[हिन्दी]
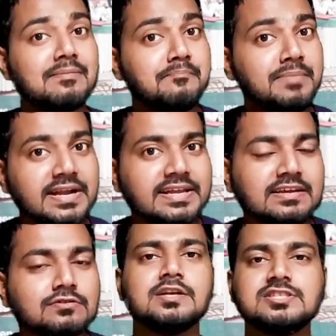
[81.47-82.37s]
एक
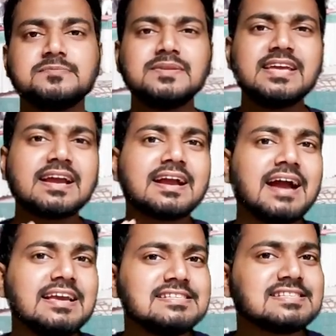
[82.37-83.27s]
मीटिंग जिसमें थे
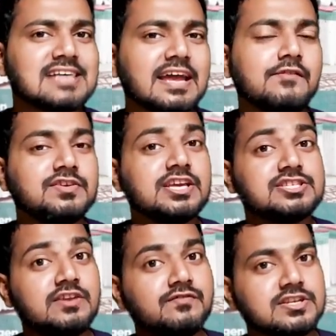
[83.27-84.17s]
कई सारे
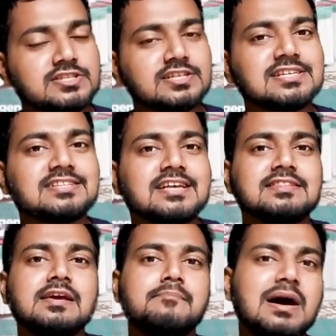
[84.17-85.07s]
विदेशी इन्वेस्टर साथ
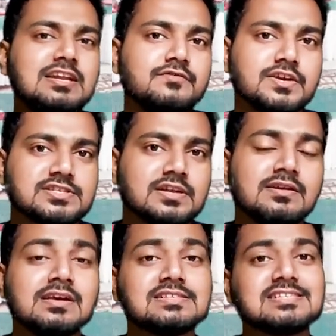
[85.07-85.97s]
साथ नेपाली
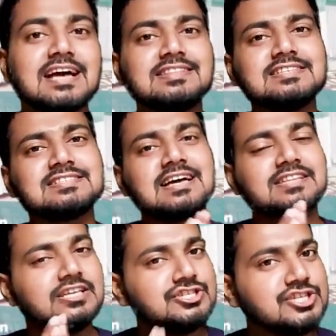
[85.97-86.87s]
इन्वेस्टर साथ ही
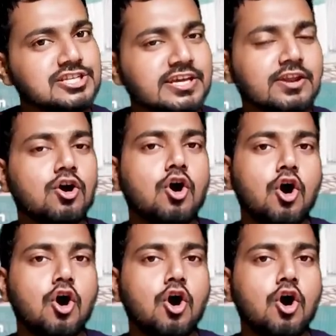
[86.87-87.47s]
साथ इंजीनियर